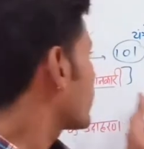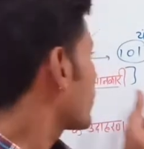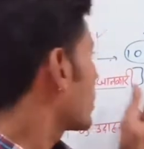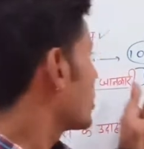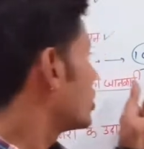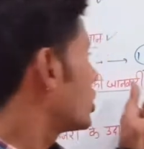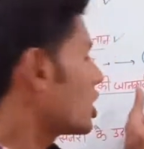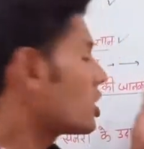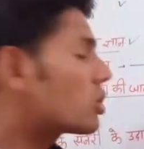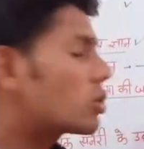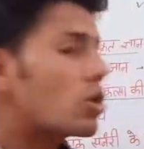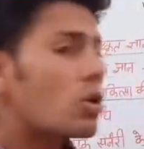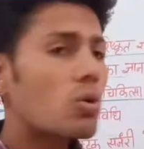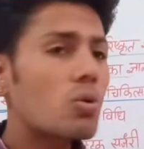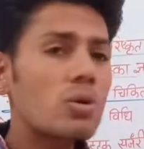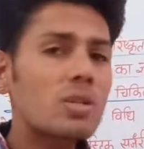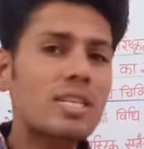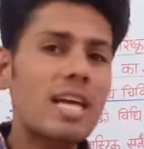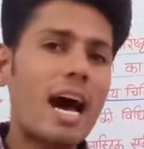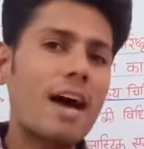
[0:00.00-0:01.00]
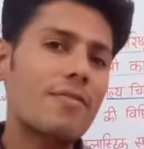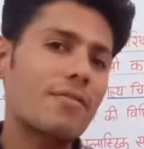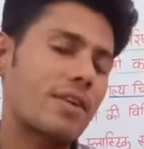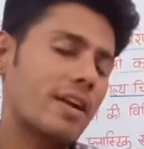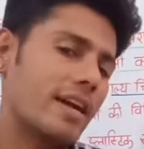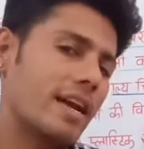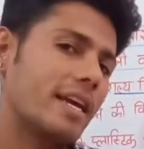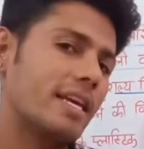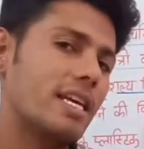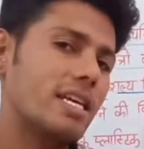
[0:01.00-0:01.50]
यंत्रों को साफ
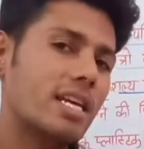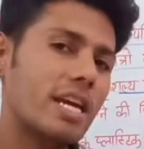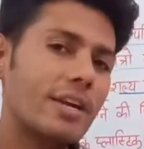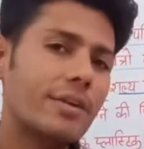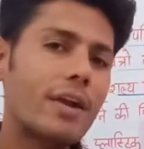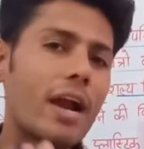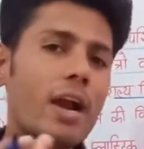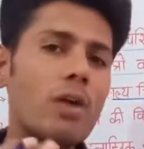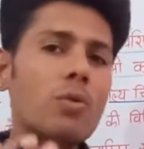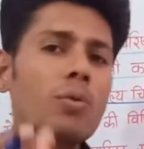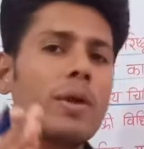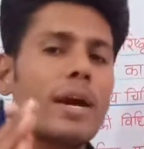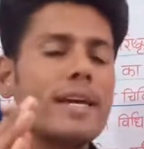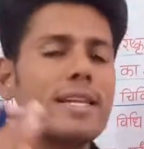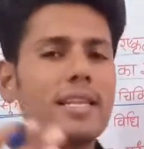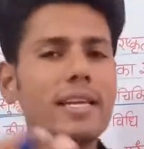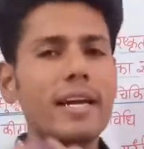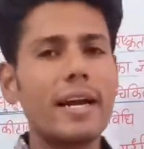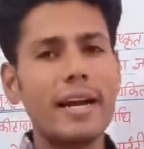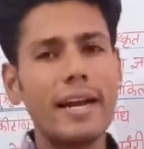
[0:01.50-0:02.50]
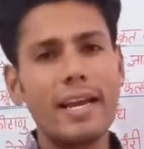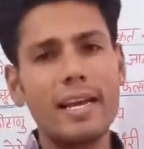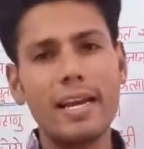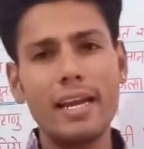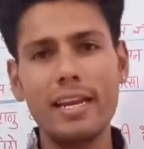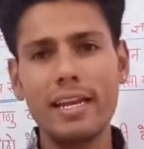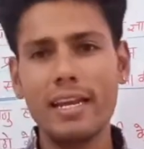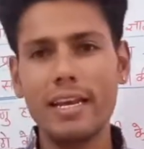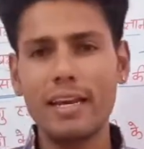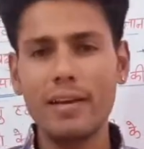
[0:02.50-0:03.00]
करने की कीटाणु रहित करने के
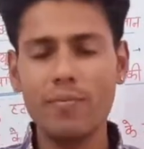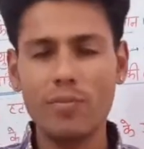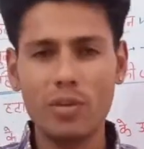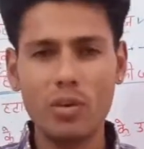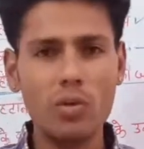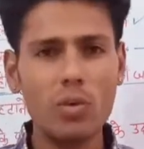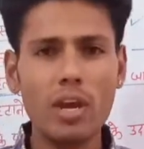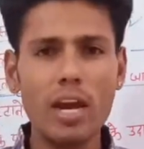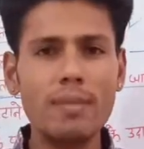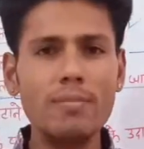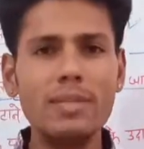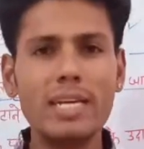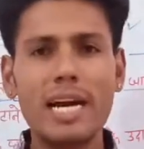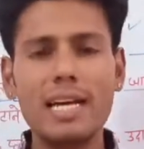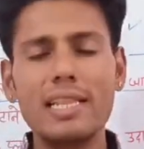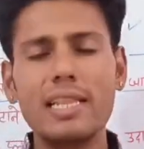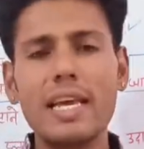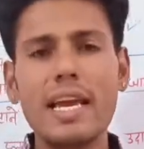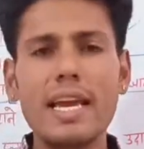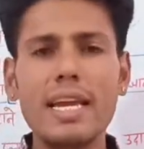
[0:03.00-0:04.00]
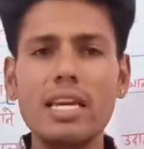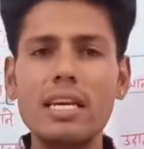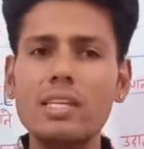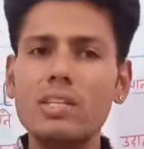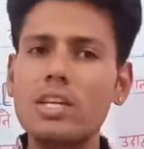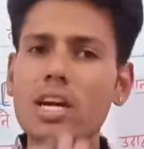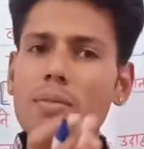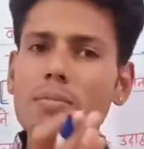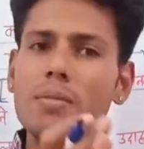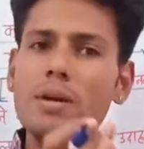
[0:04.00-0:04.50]
लिए क्योंकि हम जानते हैं कि
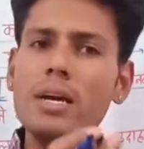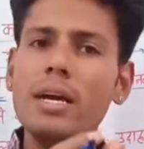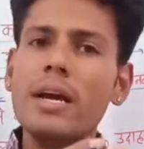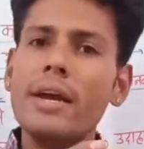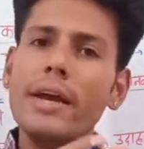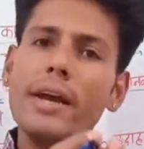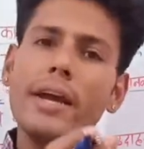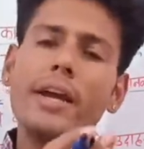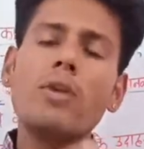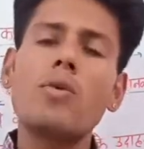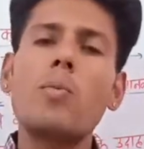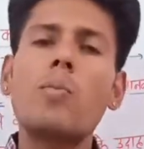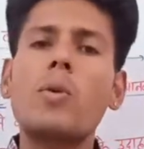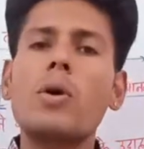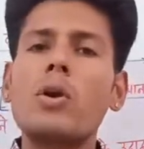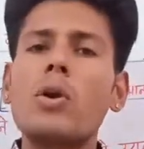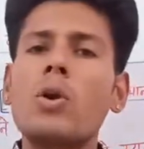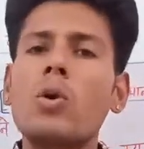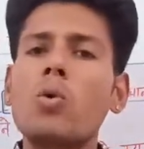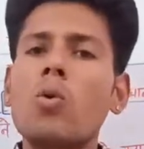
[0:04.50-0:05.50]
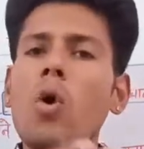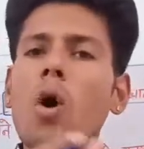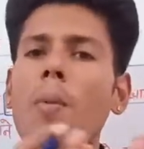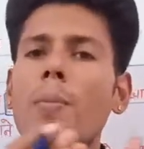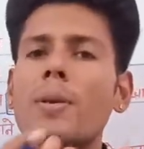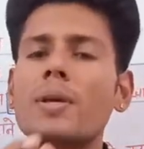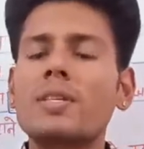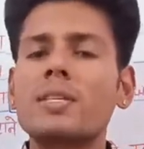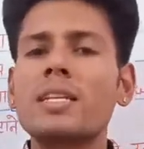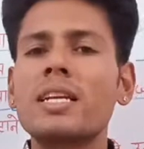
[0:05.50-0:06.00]
जब इन उपकरणों को
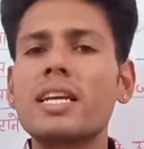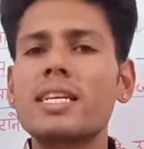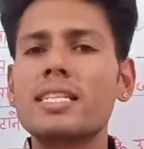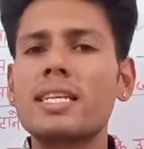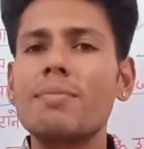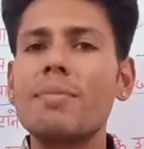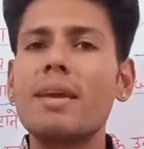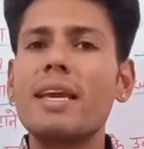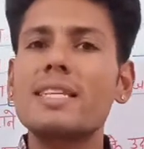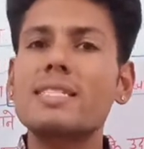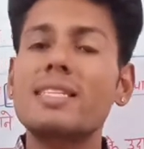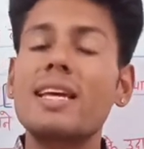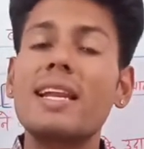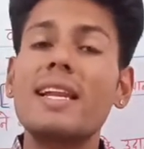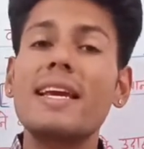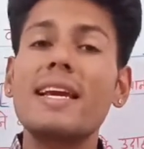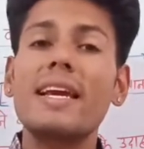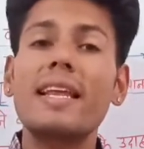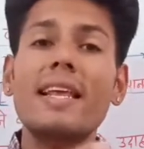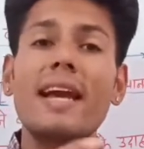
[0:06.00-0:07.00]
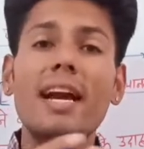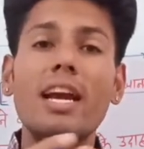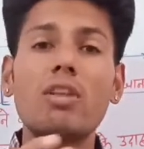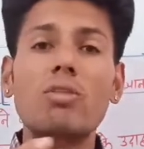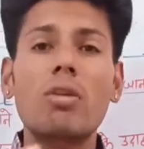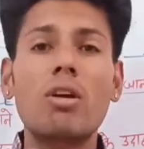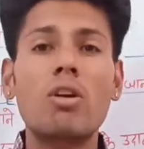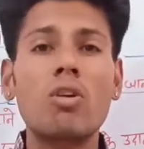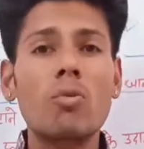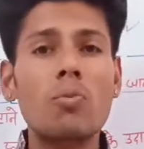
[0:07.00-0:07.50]
ऑपरेशन के समय या शल्य क्रिया के
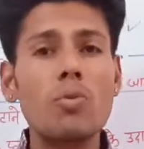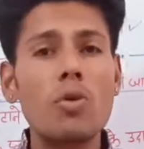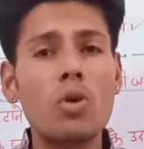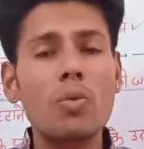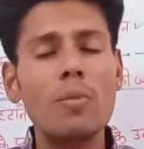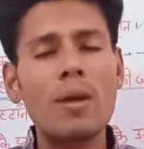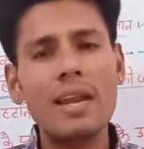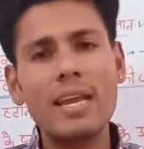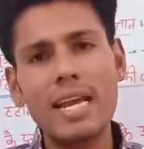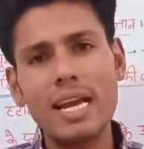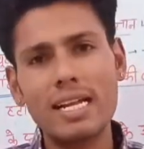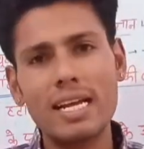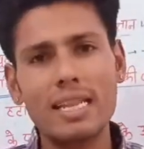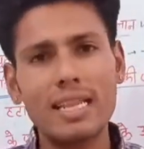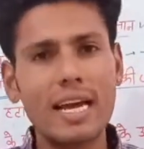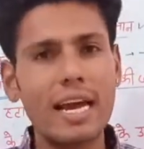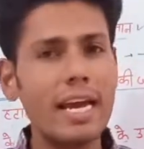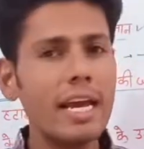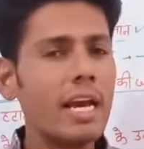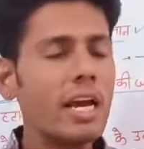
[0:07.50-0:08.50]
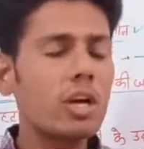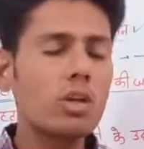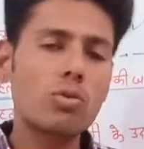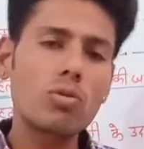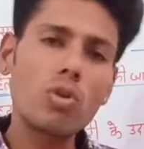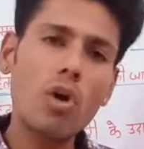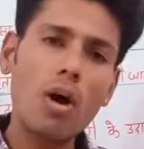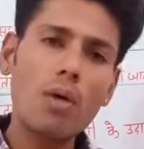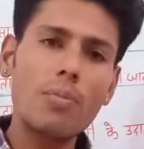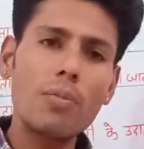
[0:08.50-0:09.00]
दौरान उपयोग में लिया जाता है तो
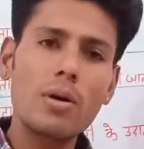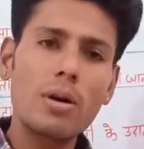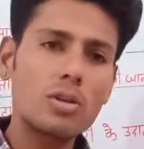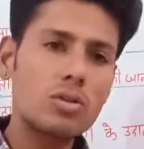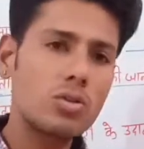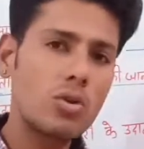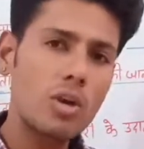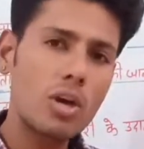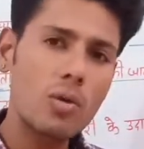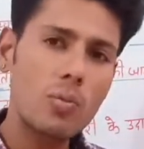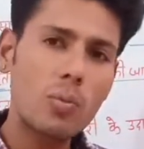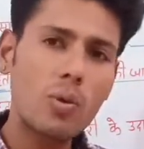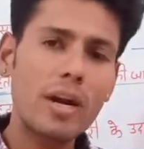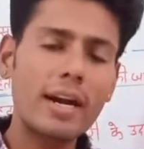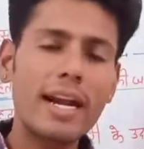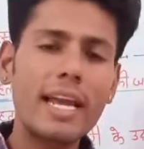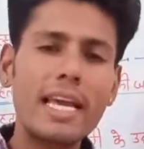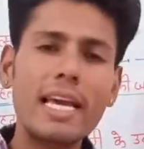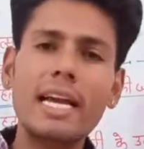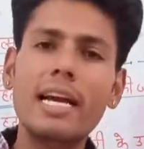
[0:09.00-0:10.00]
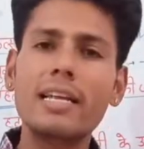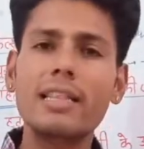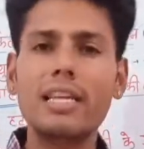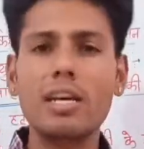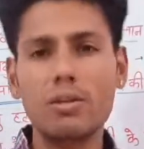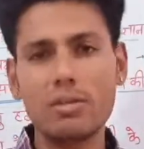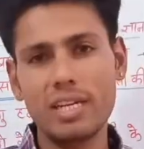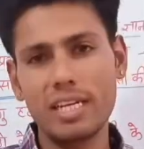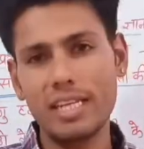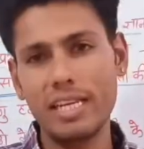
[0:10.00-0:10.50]
ये जो ये उपकरण है ये गंदे हो
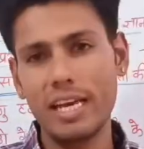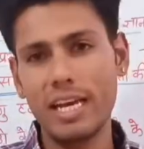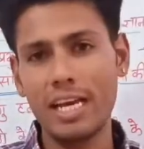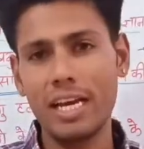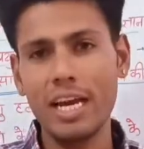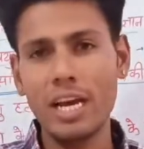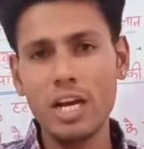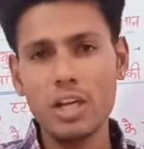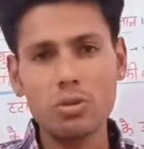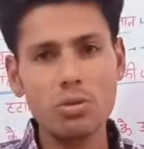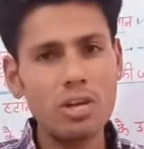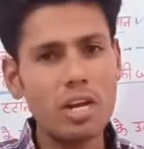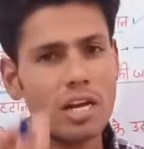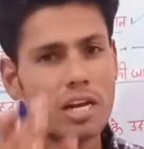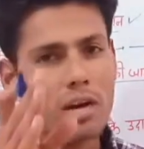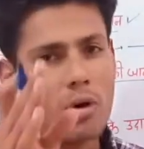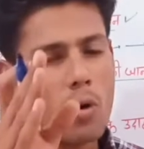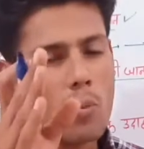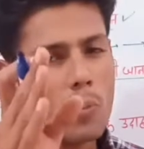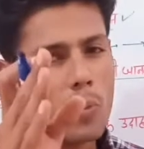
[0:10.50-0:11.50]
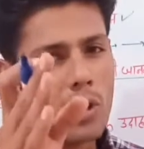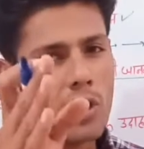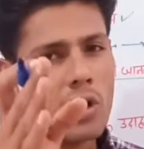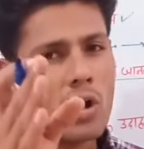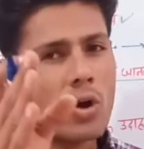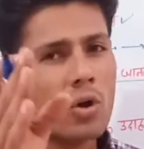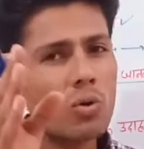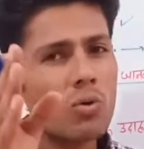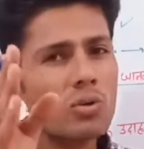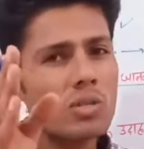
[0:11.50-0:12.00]
जाते हैं तो इन
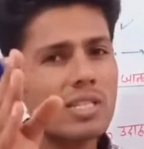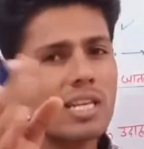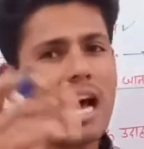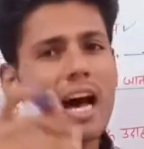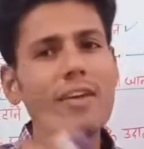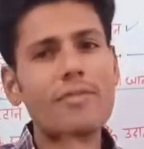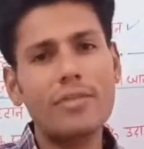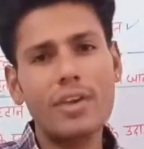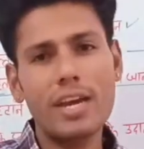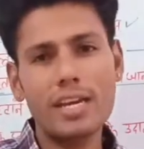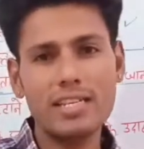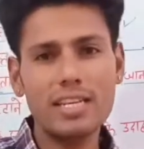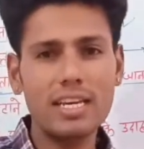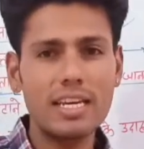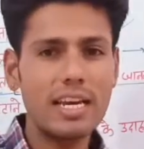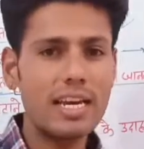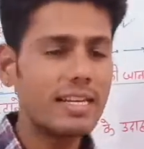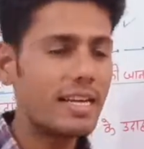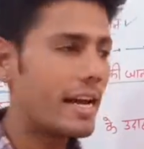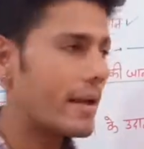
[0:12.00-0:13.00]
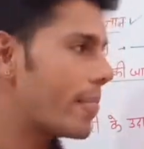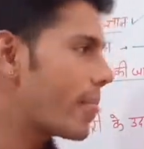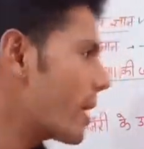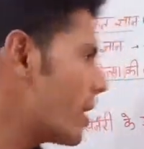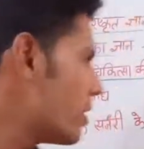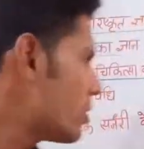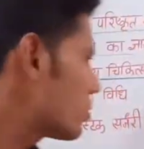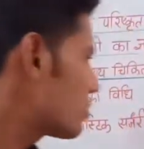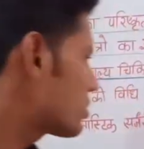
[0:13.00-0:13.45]
उपकरणों को साफ कैसे किया जाए तो